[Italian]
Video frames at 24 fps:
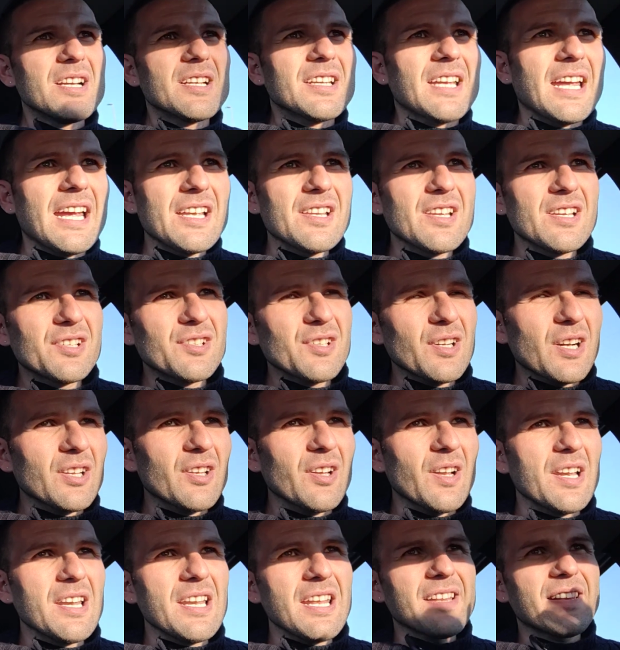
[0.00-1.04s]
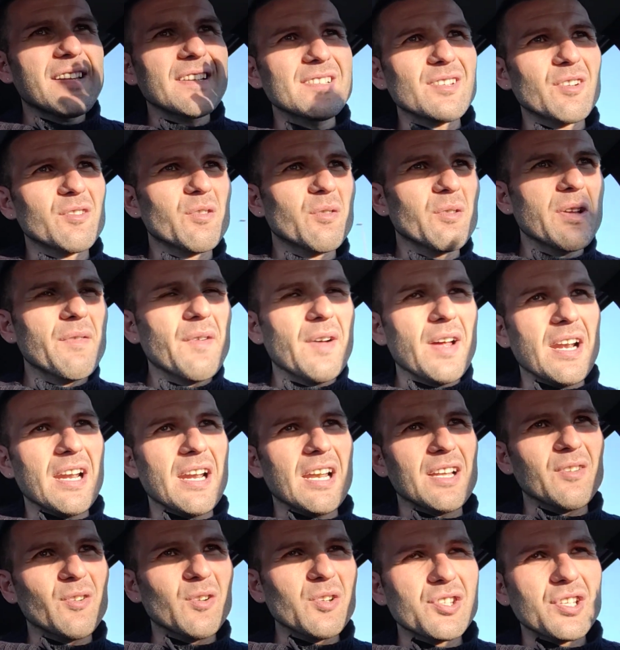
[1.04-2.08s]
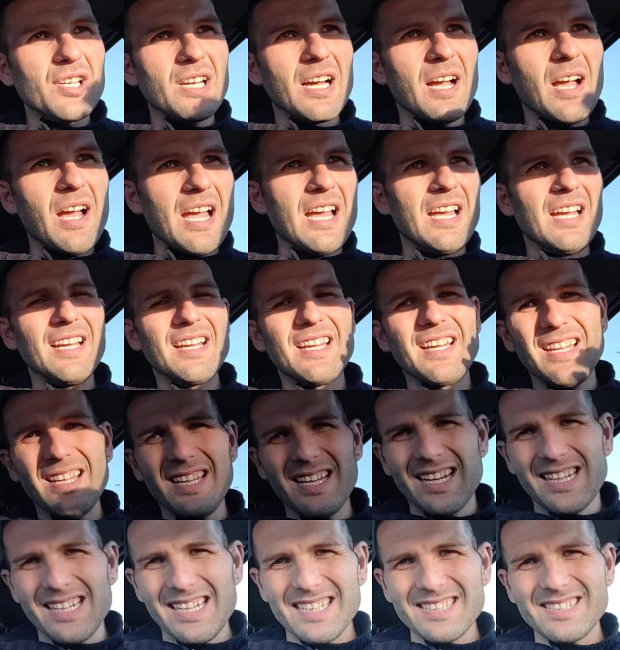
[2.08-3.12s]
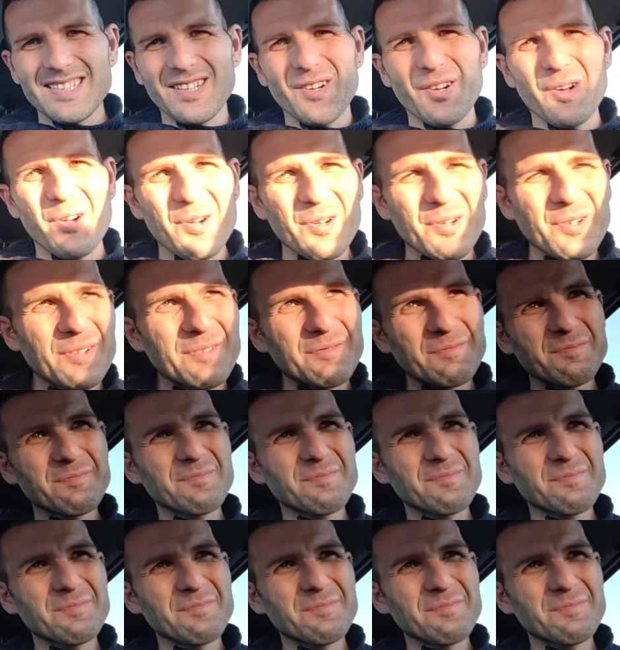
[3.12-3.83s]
che i giocatori dell'Inter sono dovuti fare la doccia a casa loro.